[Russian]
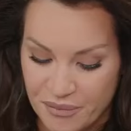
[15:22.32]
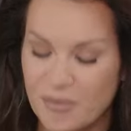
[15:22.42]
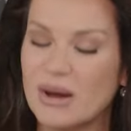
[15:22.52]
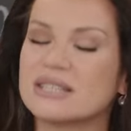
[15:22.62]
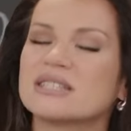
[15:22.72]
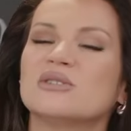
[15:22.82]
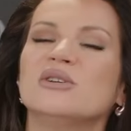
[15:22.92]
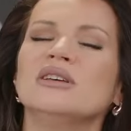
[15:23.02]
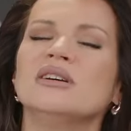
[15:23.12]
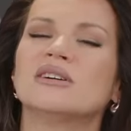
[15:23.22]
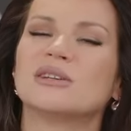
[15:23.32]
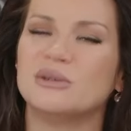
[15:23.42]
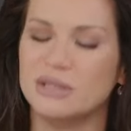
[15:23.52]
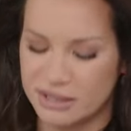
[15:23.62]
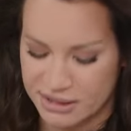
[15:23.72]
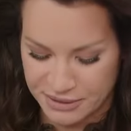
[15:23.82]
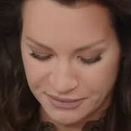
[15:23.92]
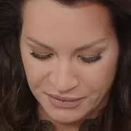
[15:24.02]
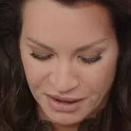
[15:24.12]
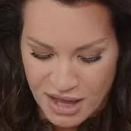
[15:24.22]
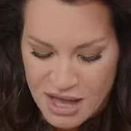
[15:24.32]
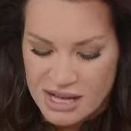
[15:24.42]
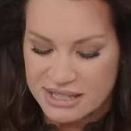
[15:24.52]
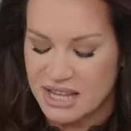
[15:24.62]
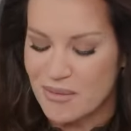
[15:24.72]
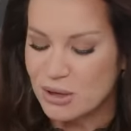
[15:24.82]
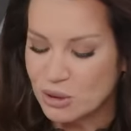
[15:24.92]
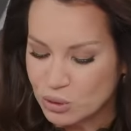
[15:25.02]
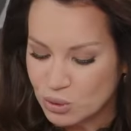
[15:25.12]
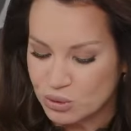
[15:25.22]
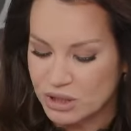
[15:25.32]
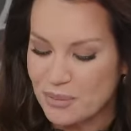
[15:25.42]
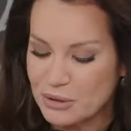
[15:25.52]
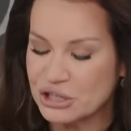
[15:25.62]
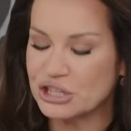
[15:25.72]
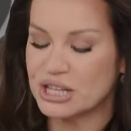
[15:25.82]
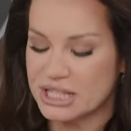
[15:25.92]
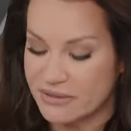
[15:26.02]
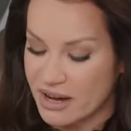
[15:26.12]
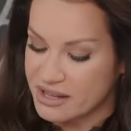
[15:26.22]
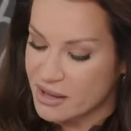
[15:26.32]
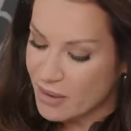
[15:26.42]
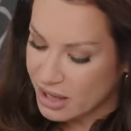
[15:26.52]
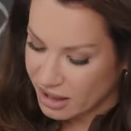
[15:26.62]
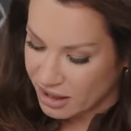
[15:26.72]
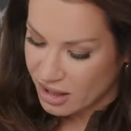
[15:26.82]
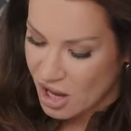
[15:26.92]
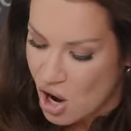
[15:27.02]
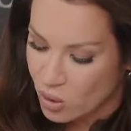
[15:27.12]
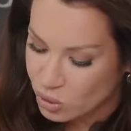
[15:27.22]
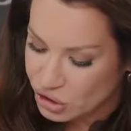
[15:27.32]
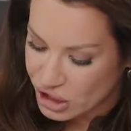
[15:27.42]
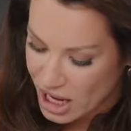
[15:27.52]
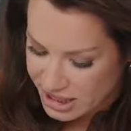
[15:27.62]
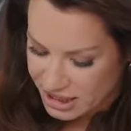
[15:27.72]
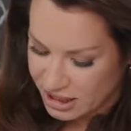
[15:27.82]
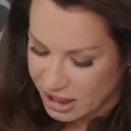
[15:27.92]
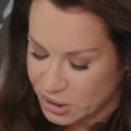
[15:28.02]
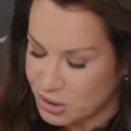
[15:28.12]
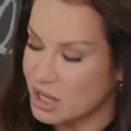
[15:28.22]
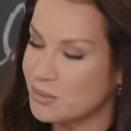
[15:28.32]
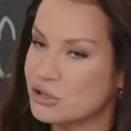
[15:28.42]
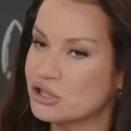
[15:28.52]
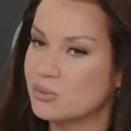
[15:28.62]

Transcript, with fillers: Морской круиз. За минуту напишите название морей. Участник, который напишет